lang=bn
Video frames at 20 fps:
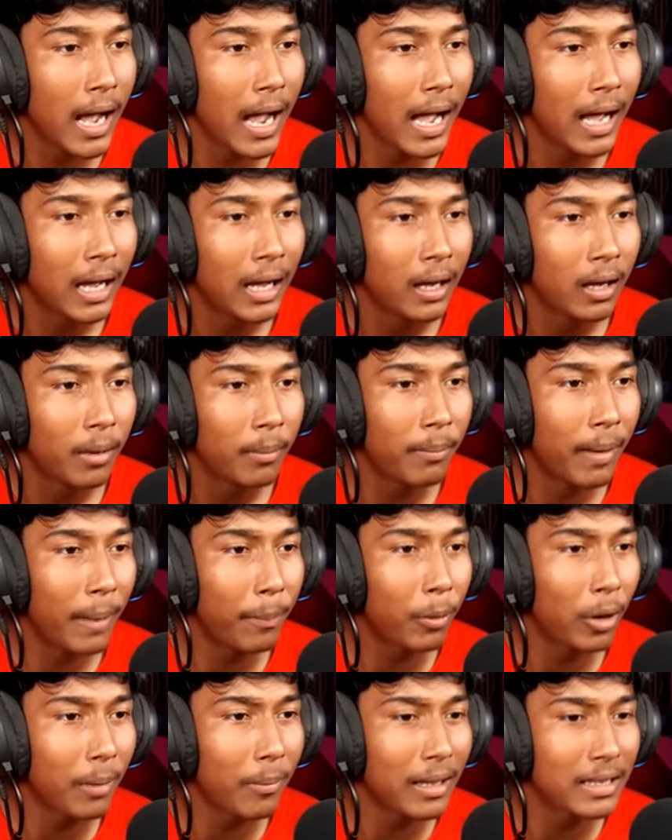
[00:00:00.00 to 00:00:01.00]
আহ
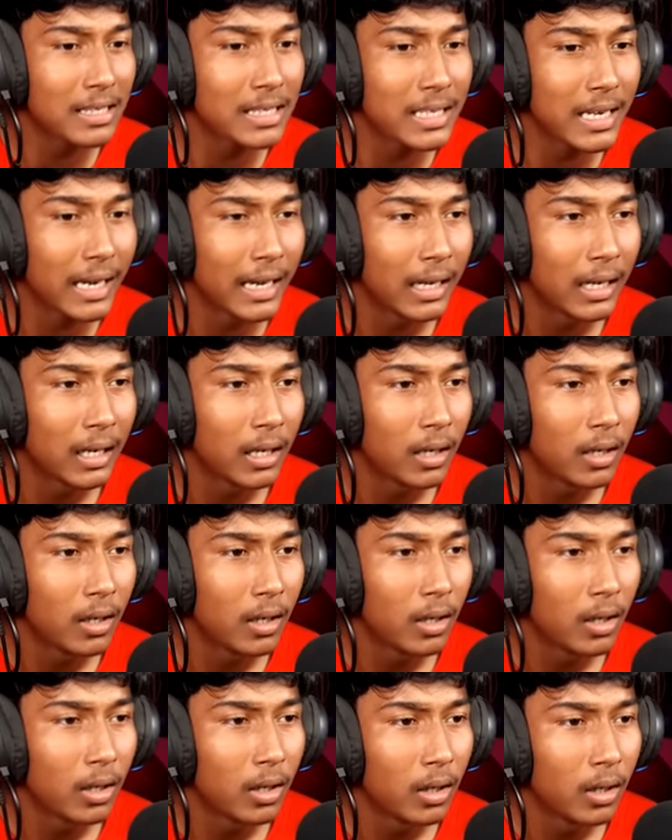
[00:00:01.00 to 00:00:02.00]
বাপুরাম আসছে
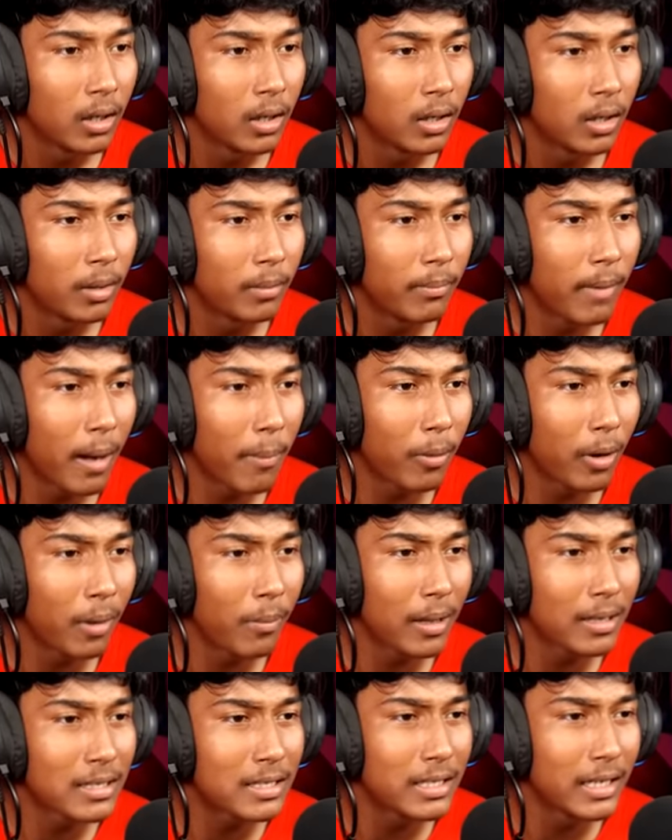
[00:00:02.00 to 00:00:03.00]

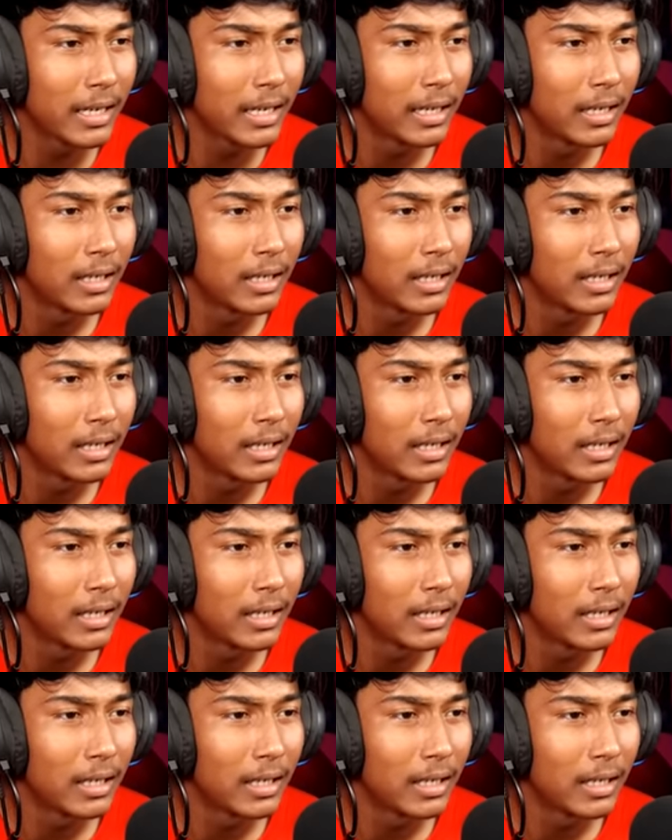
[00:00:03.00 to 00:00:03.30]
বাপুরাম আসছে